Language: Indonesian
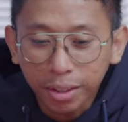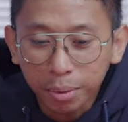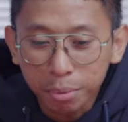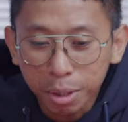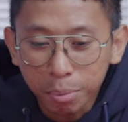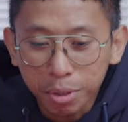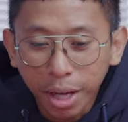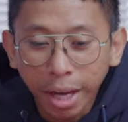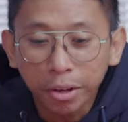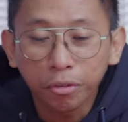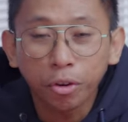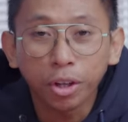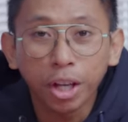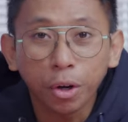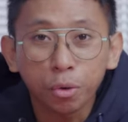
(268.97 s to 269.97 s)
bisa-bisa
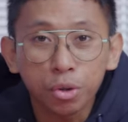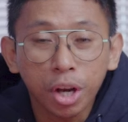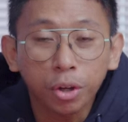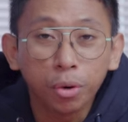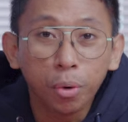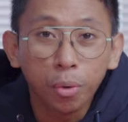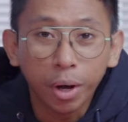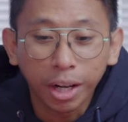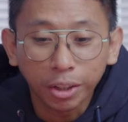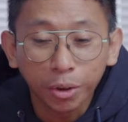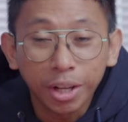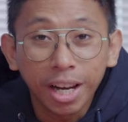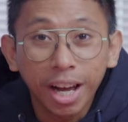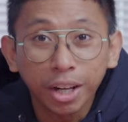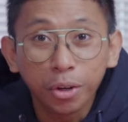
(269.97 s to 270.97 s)
handphonenya rusak duluan atau
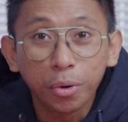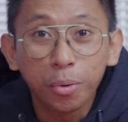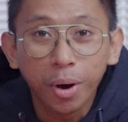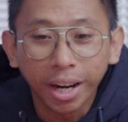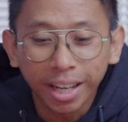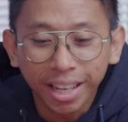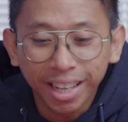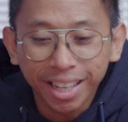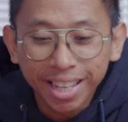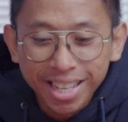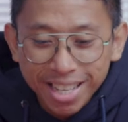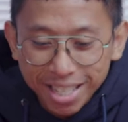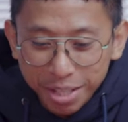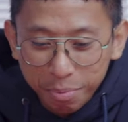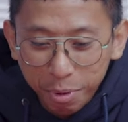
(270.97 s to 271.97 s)
hilang duluan ya
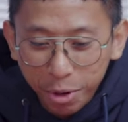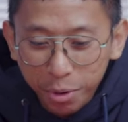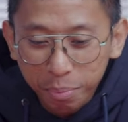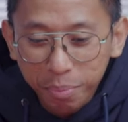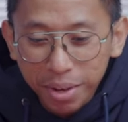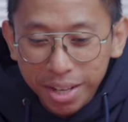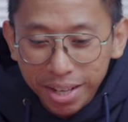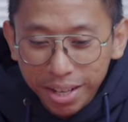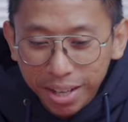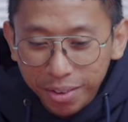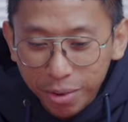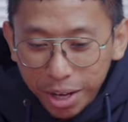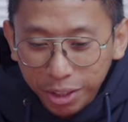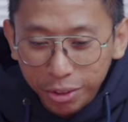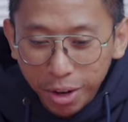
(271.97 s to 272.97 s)
sebelum
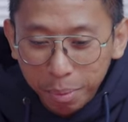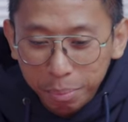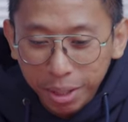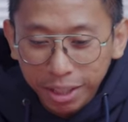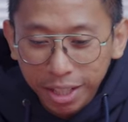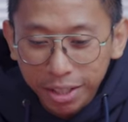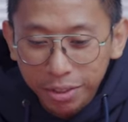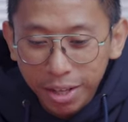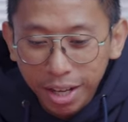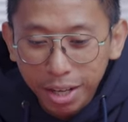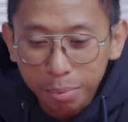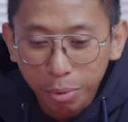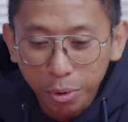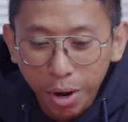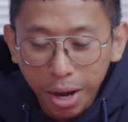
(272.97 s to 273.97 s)
waktu update-nya udah keburu